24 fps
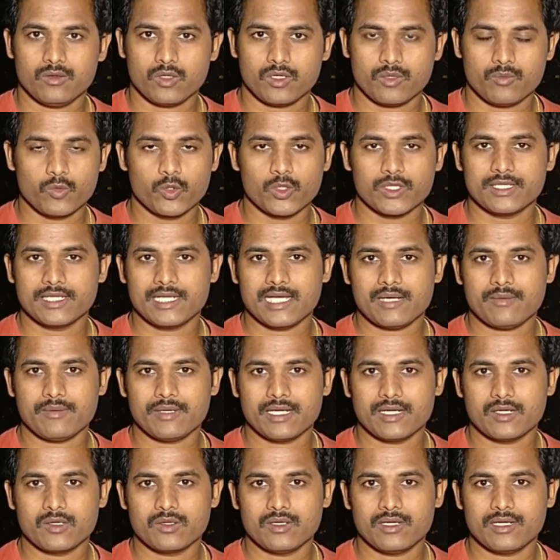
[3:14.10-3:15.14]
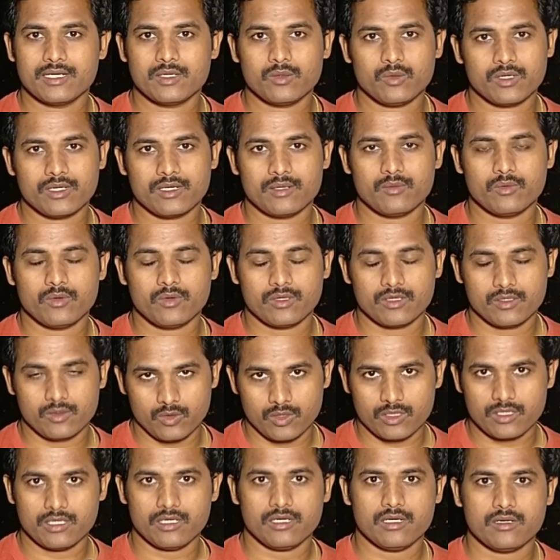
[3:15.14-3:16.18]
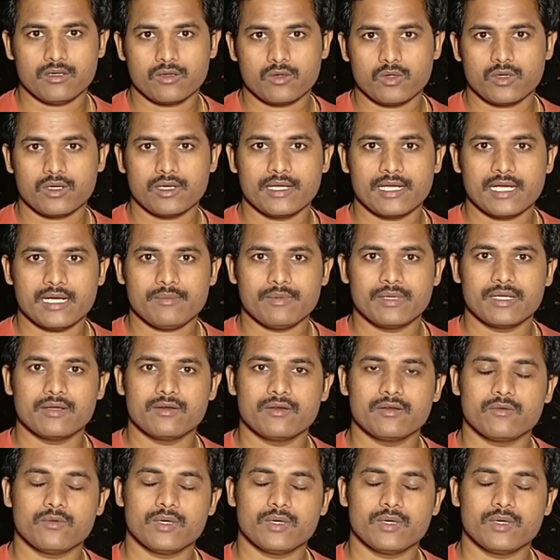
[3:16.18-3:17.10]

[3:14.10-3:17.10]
ఒక మూడు వందల యాభై అడుగులు అంటే ఒక ఇంకొక ఇంకొక యాభై